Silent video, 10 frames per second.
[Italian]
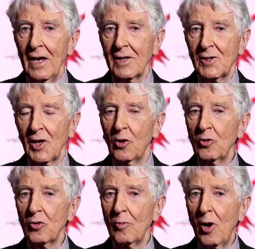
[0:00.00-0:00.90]

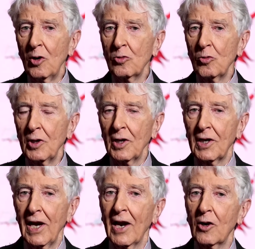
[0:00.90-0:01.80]
secondo moduli
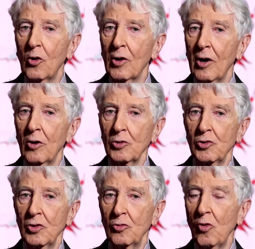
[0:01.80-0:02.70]
che ancora
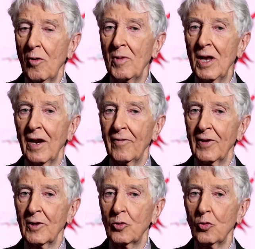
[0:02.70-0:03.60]
oggi,
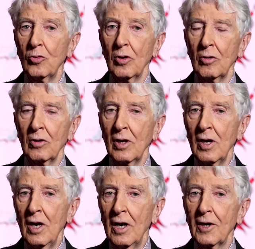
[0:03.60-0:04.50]
2021,
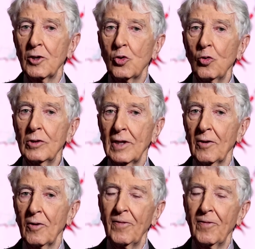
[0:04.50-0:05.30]
risultano